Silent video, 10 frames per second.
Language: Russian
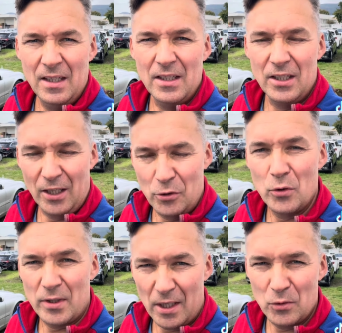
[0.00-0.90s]
И хочу
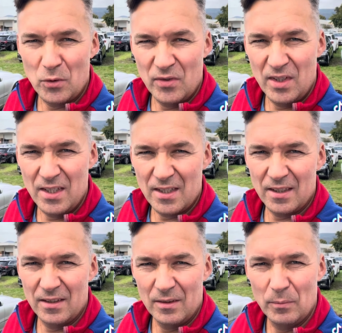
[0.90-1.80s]
сразу извиниться.
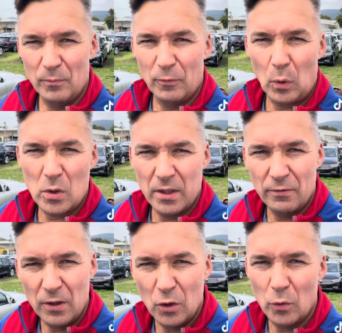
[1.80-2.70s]
В прошлом
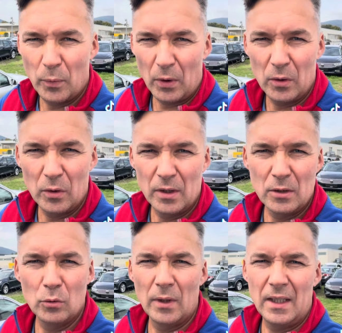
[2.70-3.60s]
видео про
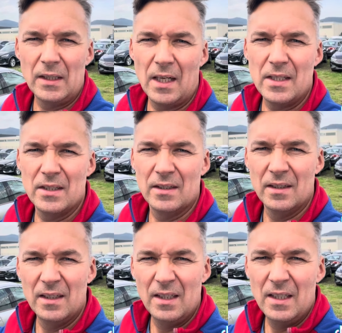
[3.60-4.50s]
Газун Хайтрайзен
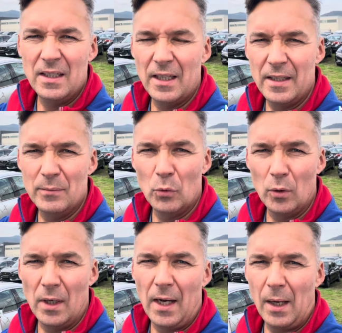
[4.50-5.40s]
я
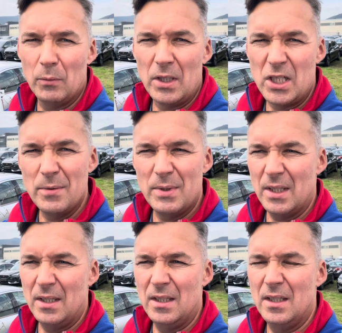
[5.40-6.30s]
немного как бы ошибся
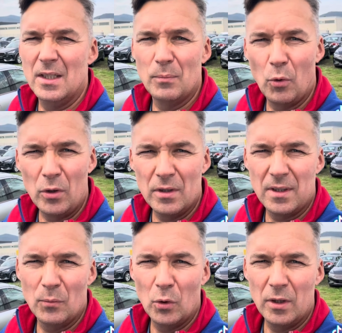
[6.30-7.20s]
и спорил со
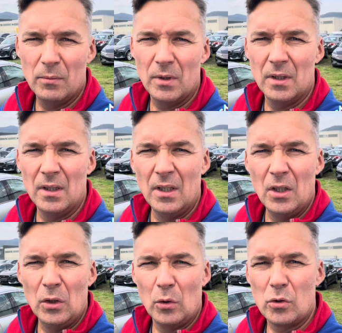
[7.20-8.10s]
многими.
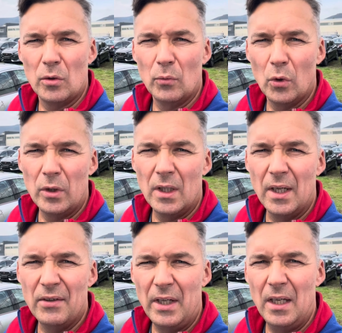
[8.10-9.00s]
То, что многие
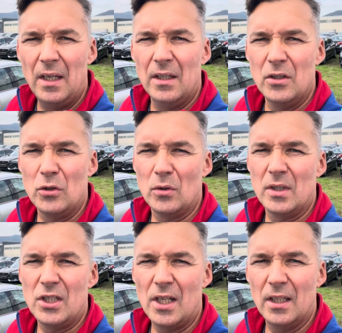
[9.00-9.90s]
говорили, что
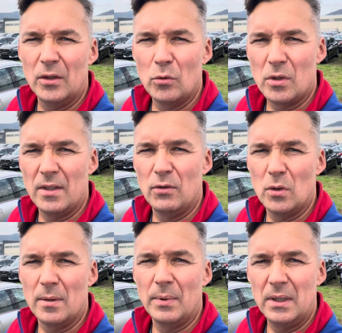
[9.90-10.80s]
сначала нужно все
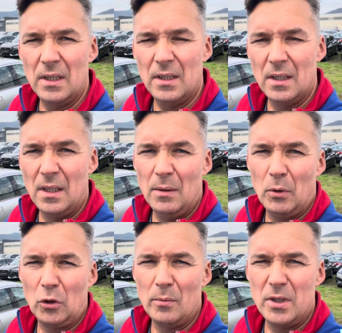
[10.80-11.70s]
заплатить,
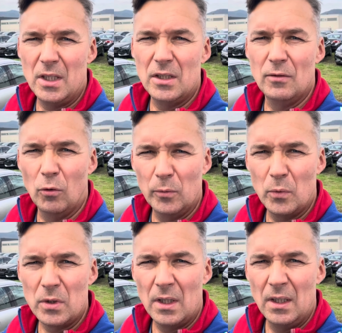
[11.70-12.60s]
потом съездить в отпуск,